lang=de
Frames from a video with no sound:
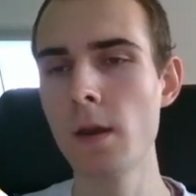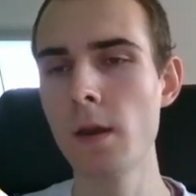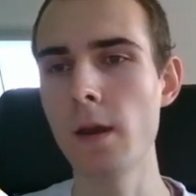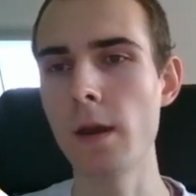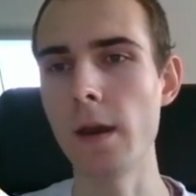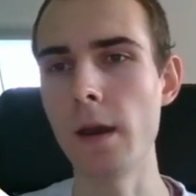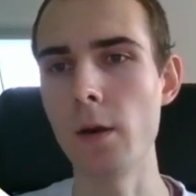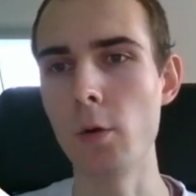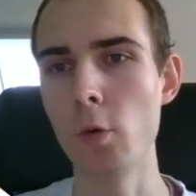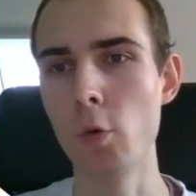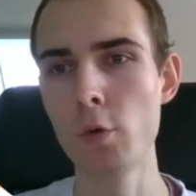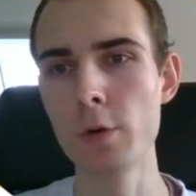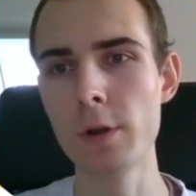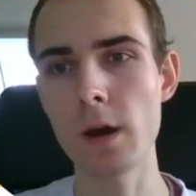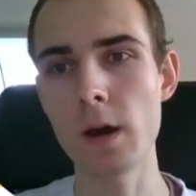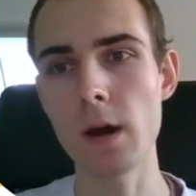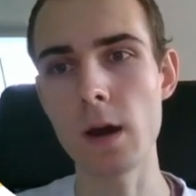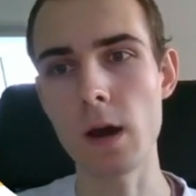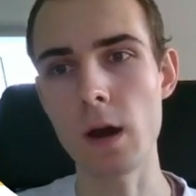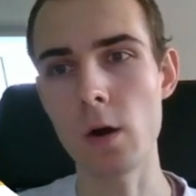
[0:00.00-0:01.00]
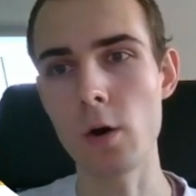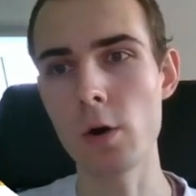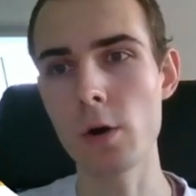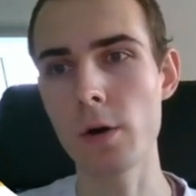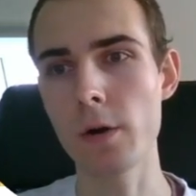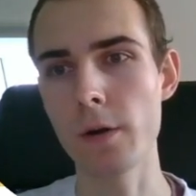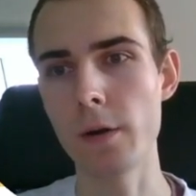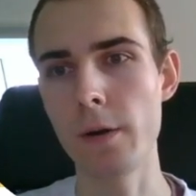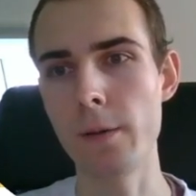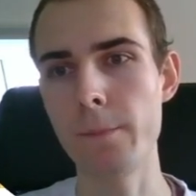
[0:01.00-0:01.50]
Äh, oder
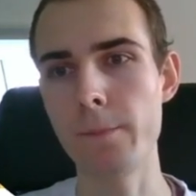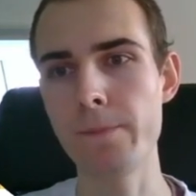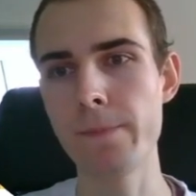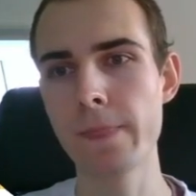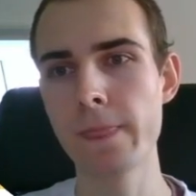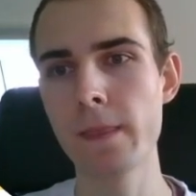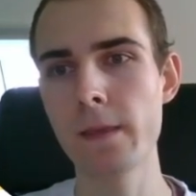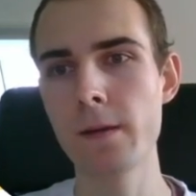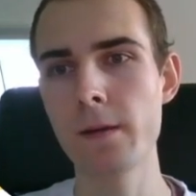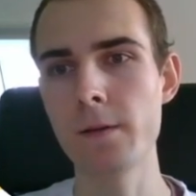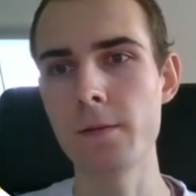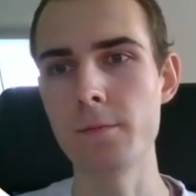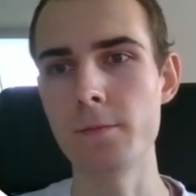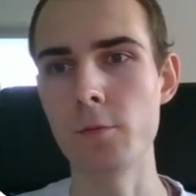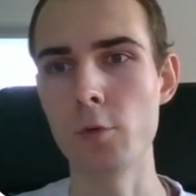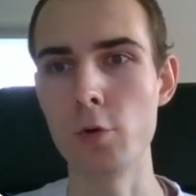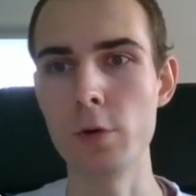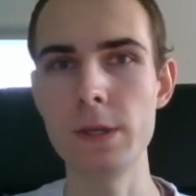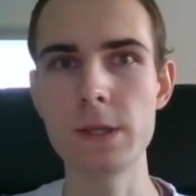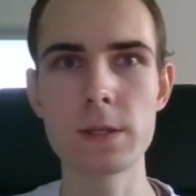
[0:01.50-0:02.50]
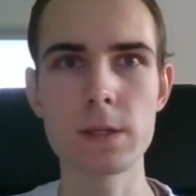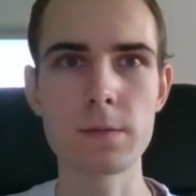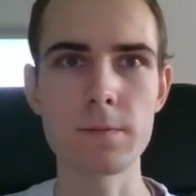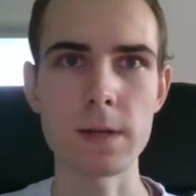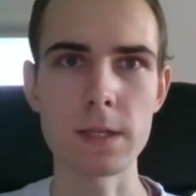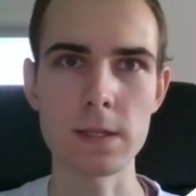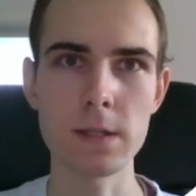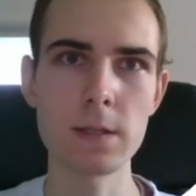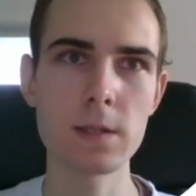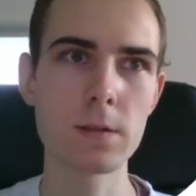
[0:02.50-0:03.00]
auch ähm, wo ich,
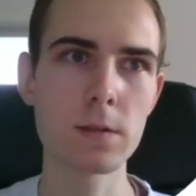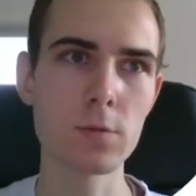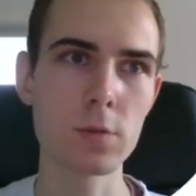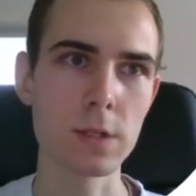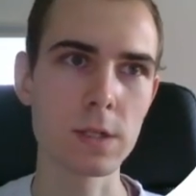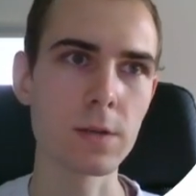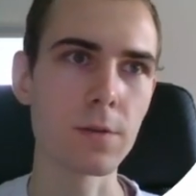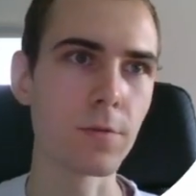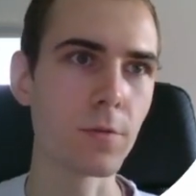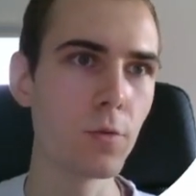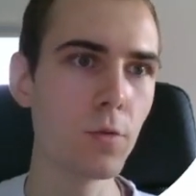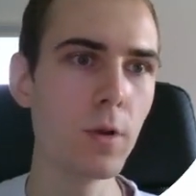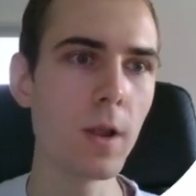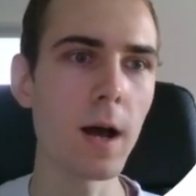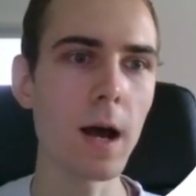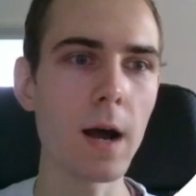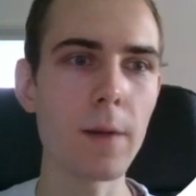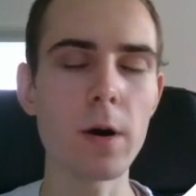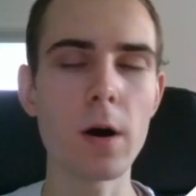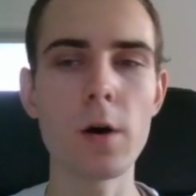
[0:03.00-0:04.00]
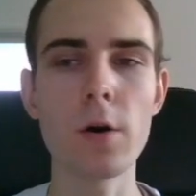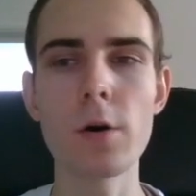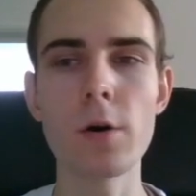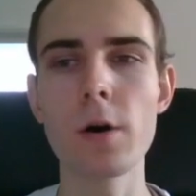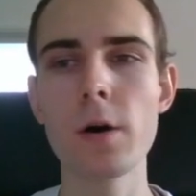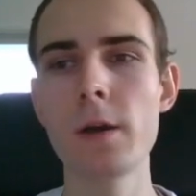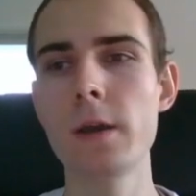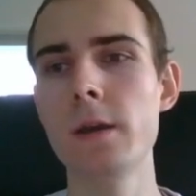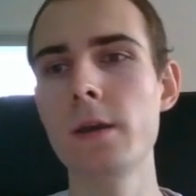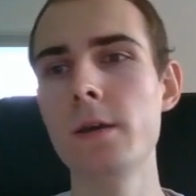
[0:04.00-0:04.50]
was ich so das Gefühl habe,
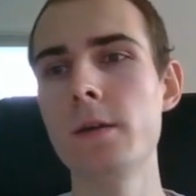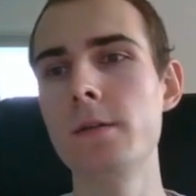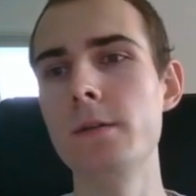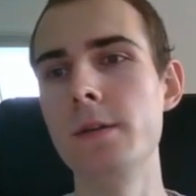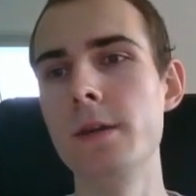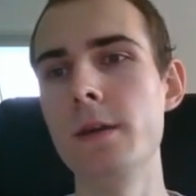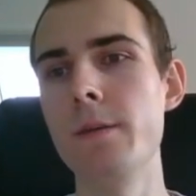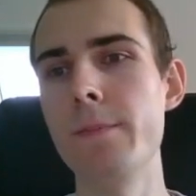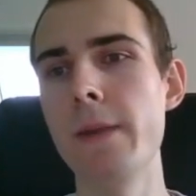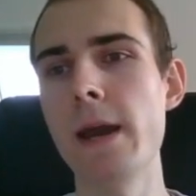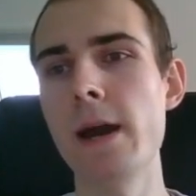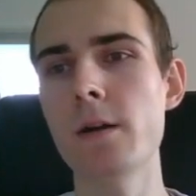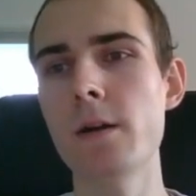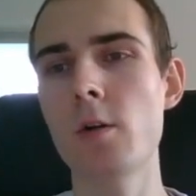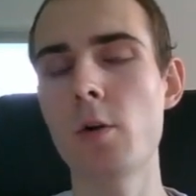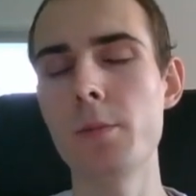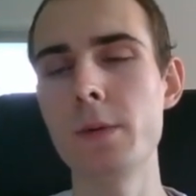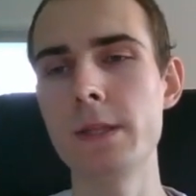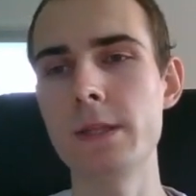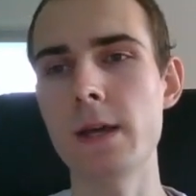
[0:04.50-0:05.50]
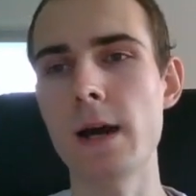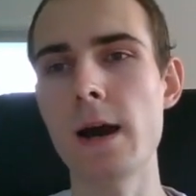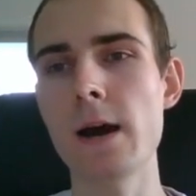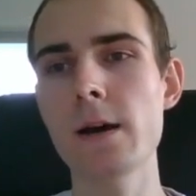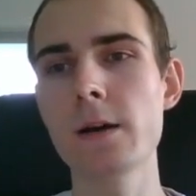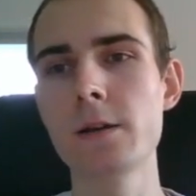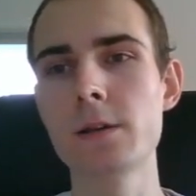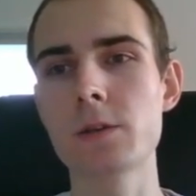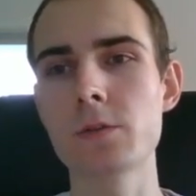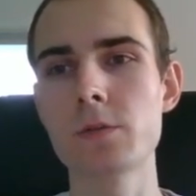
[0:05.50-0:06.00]
auch je mehr
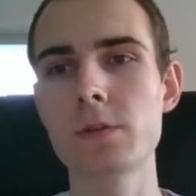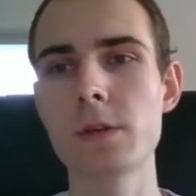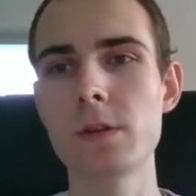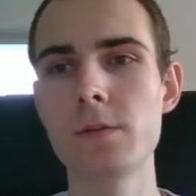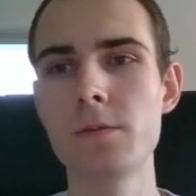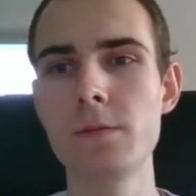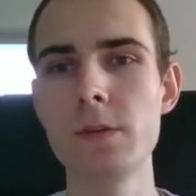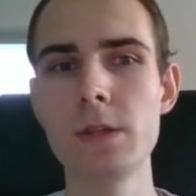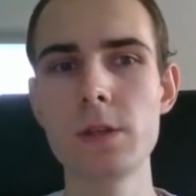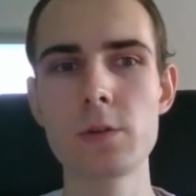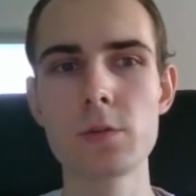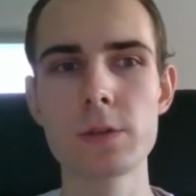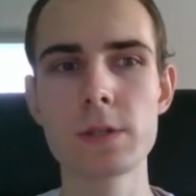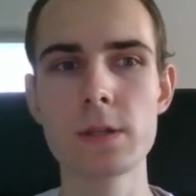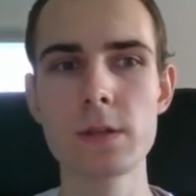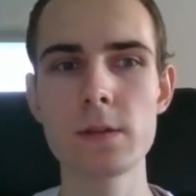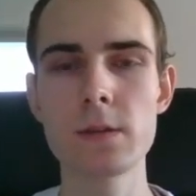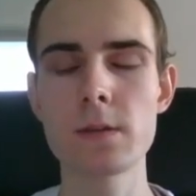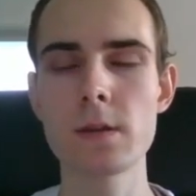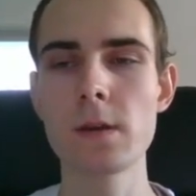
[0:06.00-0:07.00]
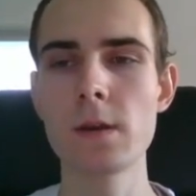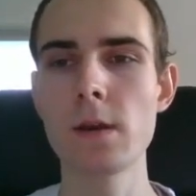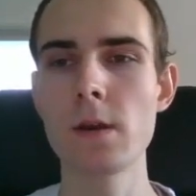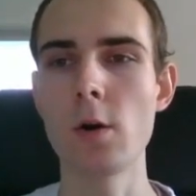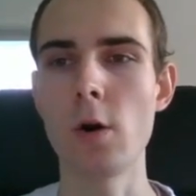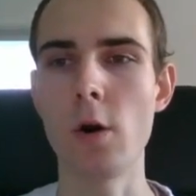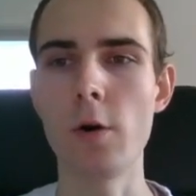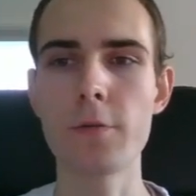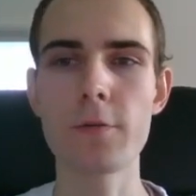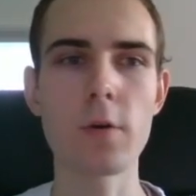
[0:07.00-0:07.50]
Kommentare es unter einem Video sind,
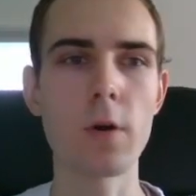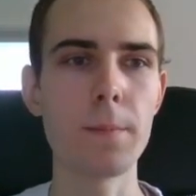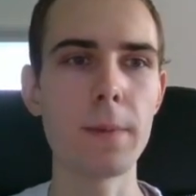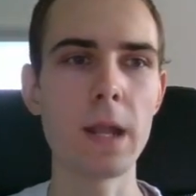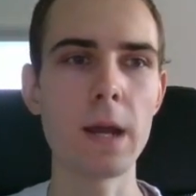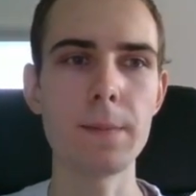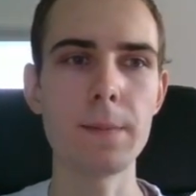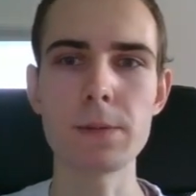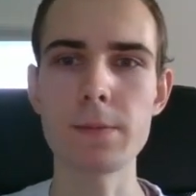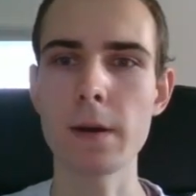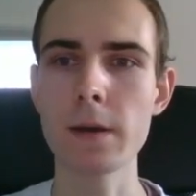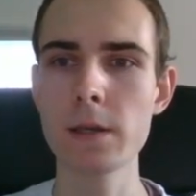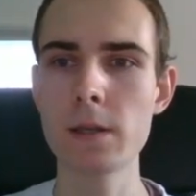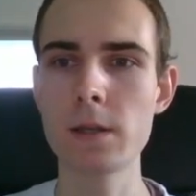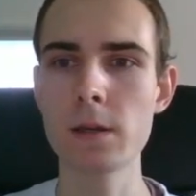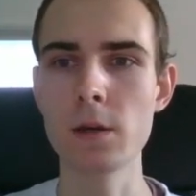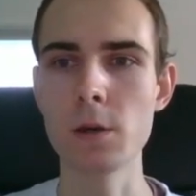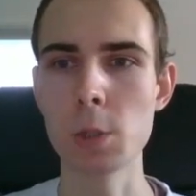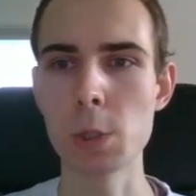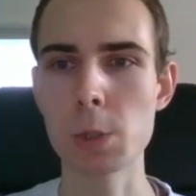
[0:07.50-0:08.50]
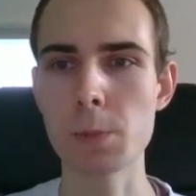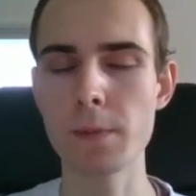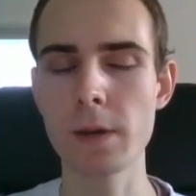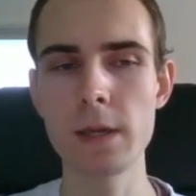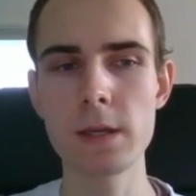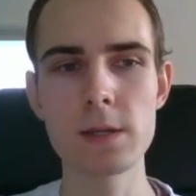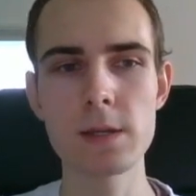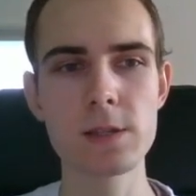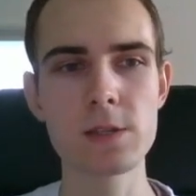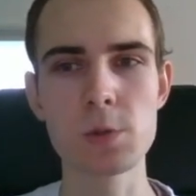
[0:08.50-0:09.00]
oft kommen ja da manchmal richtige
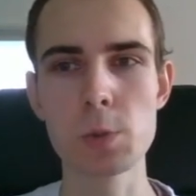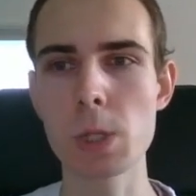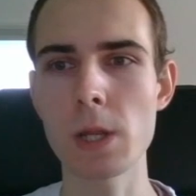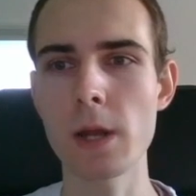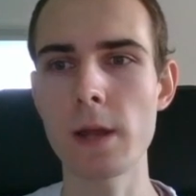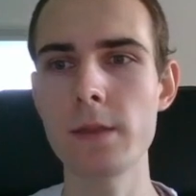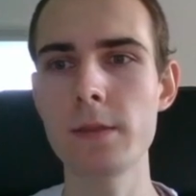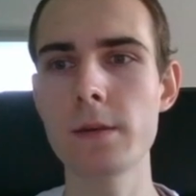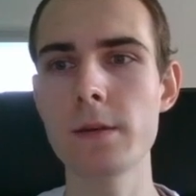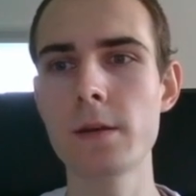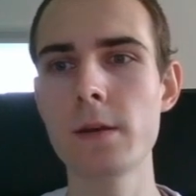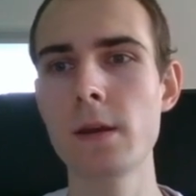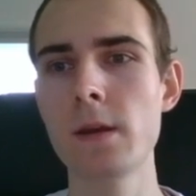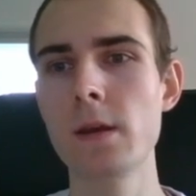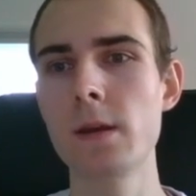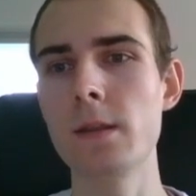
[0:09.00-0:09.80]
Gespräche zustande,